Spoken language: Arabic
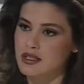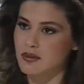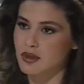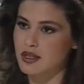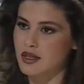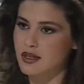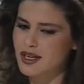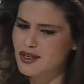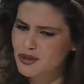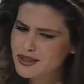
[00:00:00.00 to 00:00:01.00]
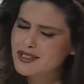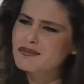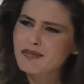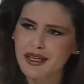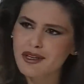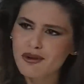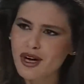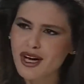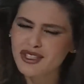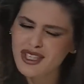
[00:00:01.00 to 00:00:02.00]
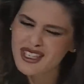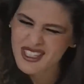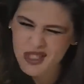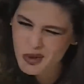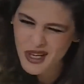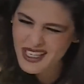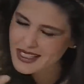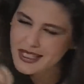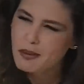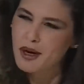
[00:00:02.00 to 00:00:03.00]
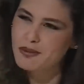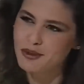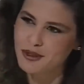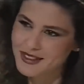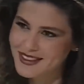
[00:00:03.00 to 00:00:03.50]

إذا بدك إنه قدرت تبين له لهالشخص شوي قد إيه بحبه